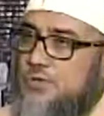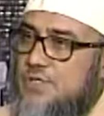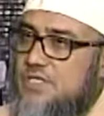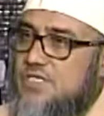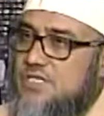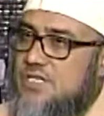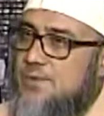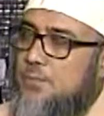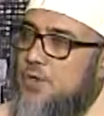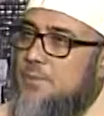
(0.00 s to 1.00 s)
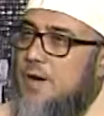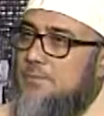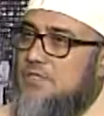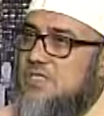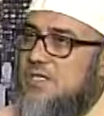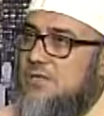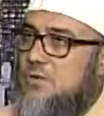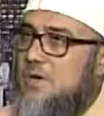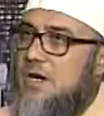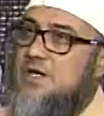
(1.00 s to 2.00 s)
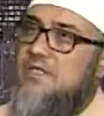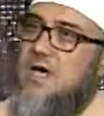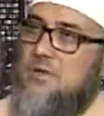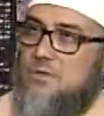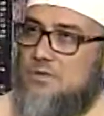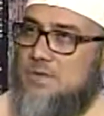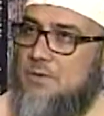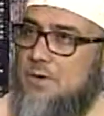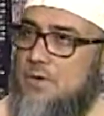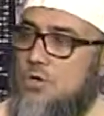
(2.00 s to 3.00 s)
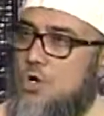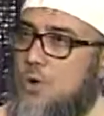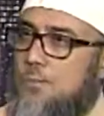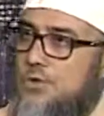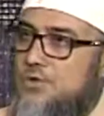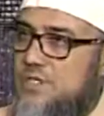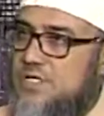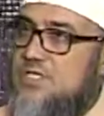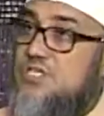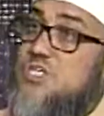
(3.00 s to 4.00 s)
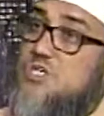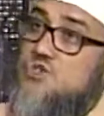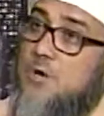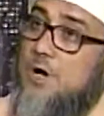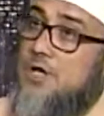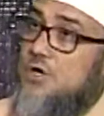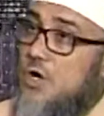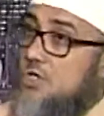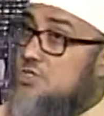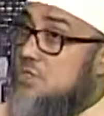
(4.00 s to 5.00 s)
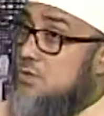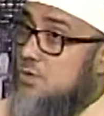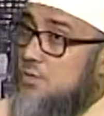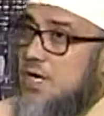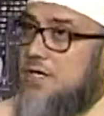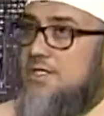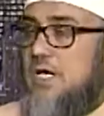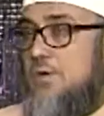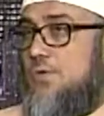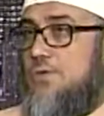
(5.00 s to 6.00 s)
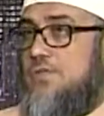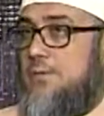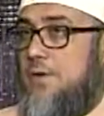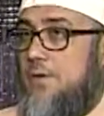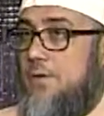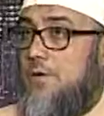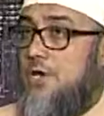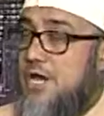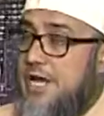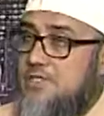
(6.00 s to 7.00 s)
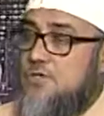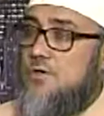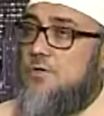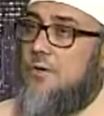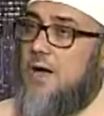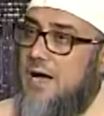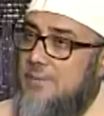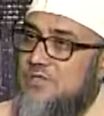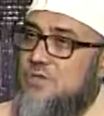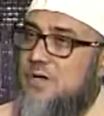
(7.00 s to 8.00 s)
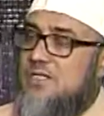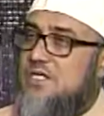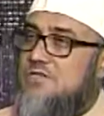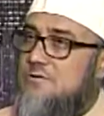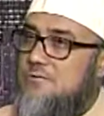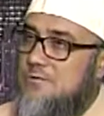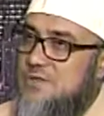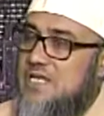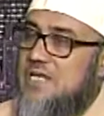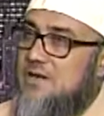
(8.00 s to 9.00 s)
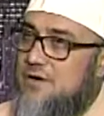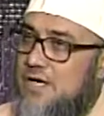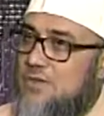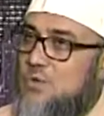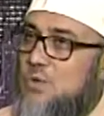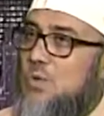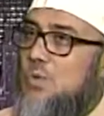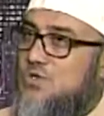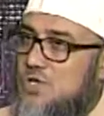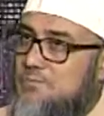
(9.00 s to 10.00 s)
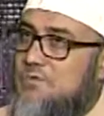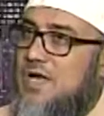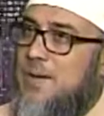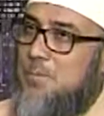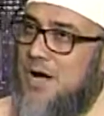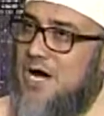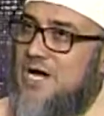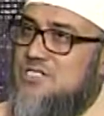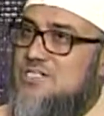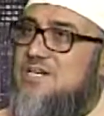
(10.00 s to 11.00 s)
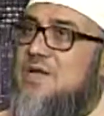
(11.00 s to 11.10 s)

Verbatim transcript: প্রতিটি জিনিসের পরিমাপ যাতে তোমরা নির্ধারণ করতে পারো প্রতিটি জিনিসের সময় ক্ষণ যেন তোমরা নির্ধারণ করতে পারো এজন্য আমি তোমাদের জন্য দিন রাত্র সপ্তাহ মাস